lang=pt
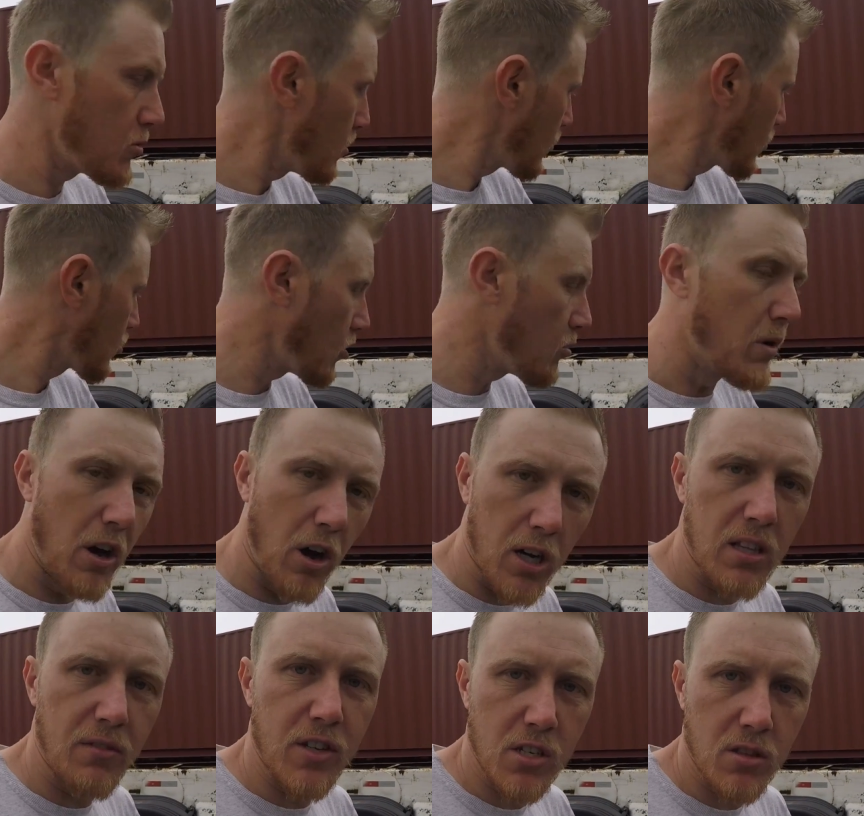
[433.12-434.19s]
cubo, cubo e
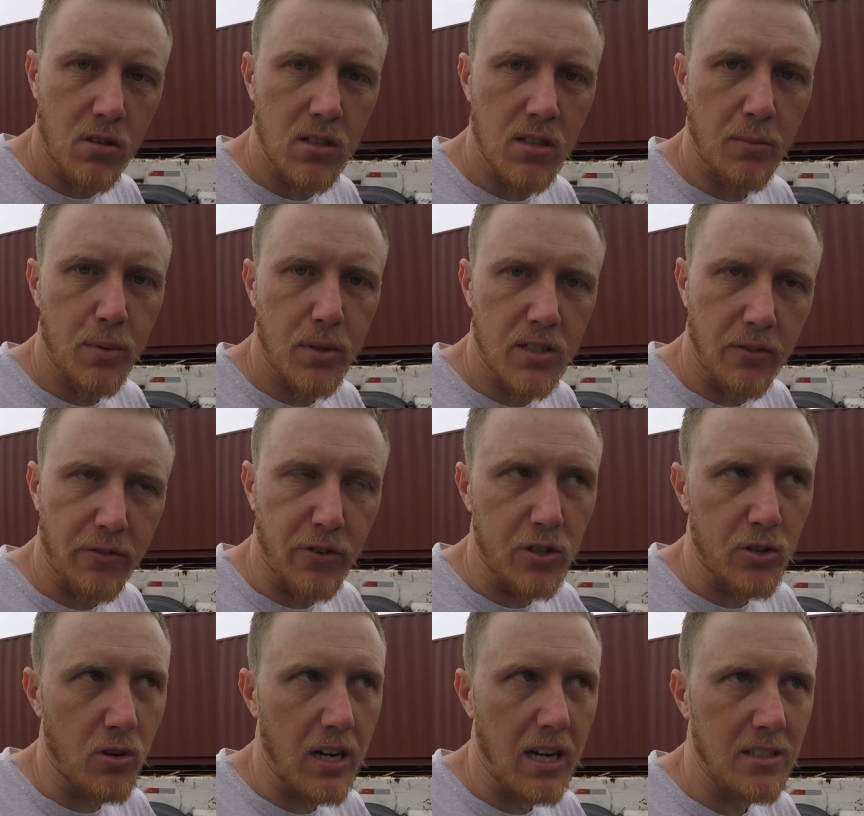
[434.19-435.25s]
roda 22, né? Porque se for
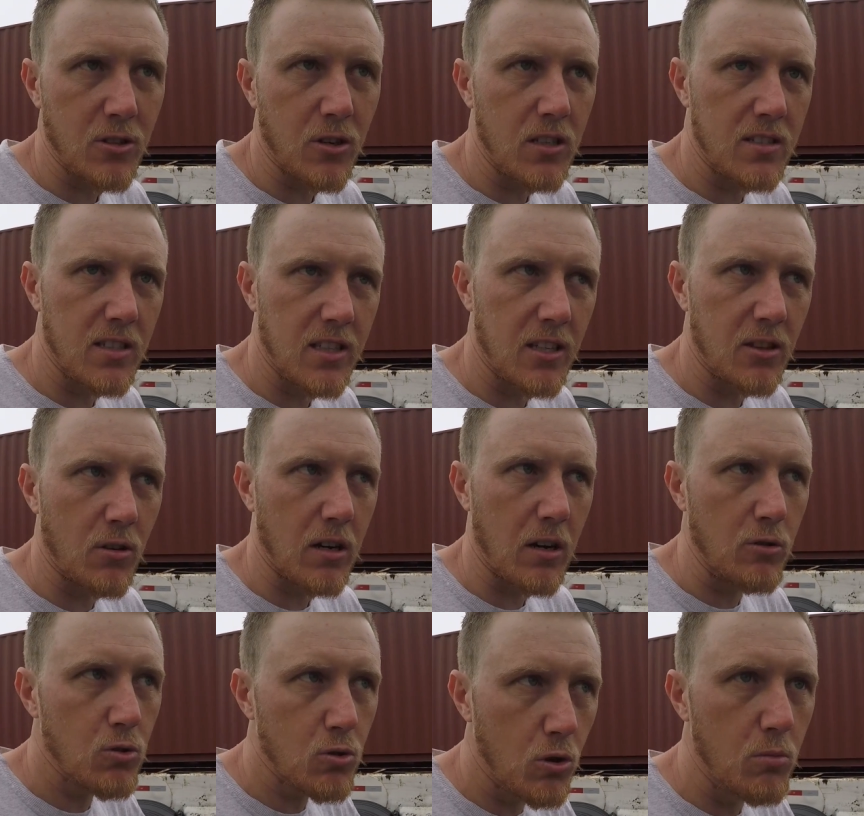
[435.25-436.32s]
trocar as rodas, você tem que
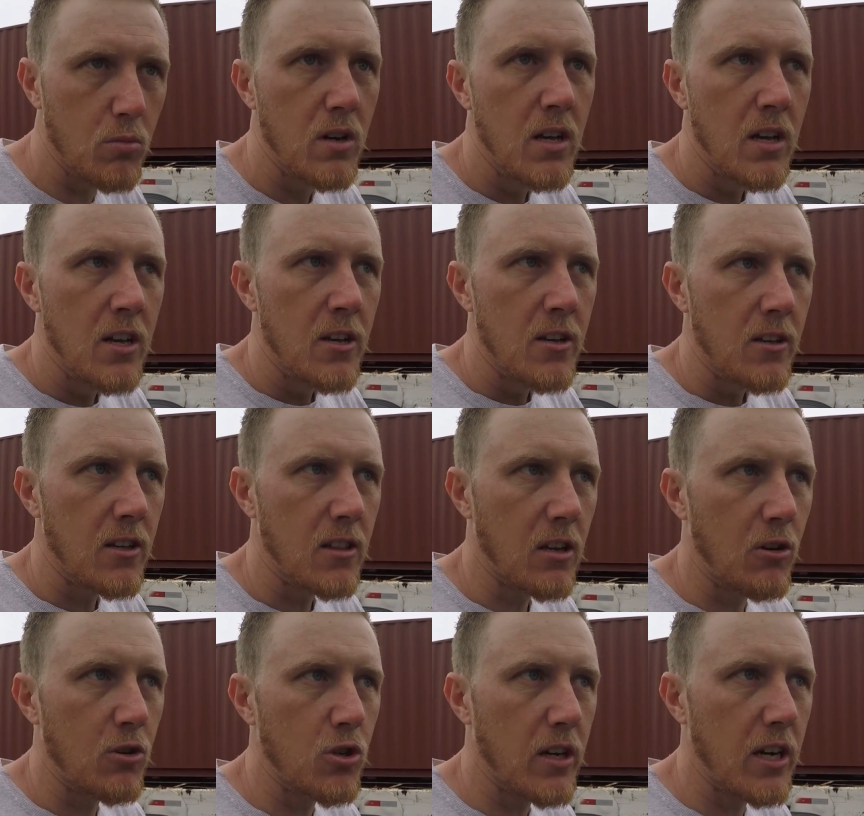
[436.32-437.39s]
trocar os cubos.
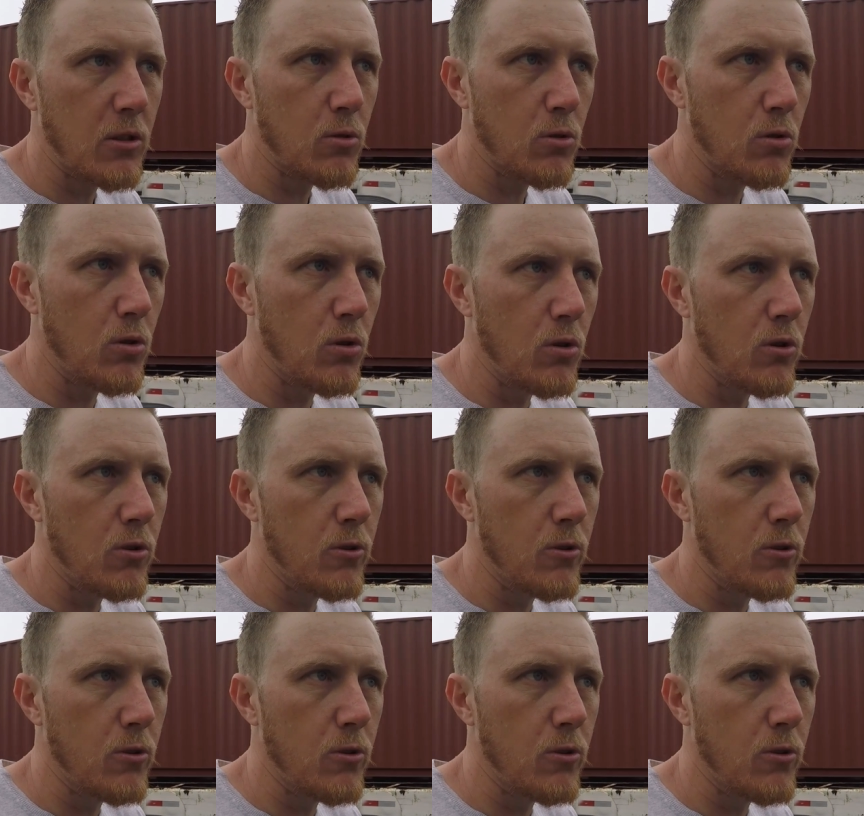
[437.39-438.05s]
Então eu joguei tudo